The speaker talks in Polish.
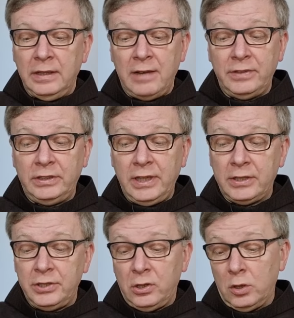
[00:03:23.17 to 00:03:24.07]
Nawet
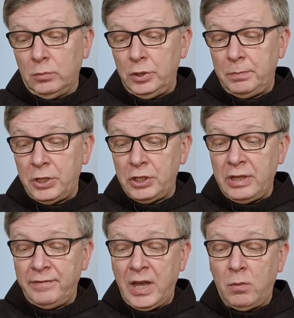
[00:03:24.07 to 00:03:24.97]
jak się komuś
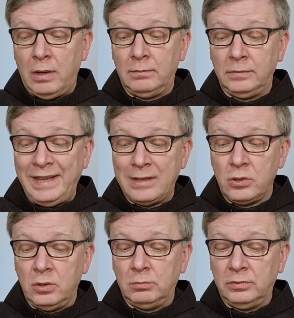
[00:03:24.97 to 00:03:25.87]
przedstawiałam,
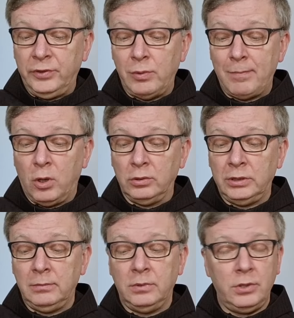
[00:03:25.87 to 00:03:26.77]
jasno mówiłam o
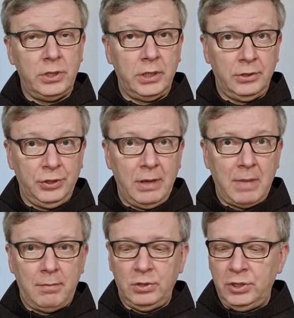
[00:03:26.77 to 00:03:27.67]
tym, że nie
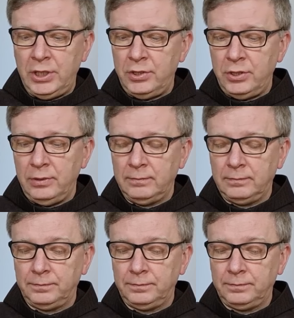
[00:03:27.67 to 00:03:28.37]
mamy dzieci.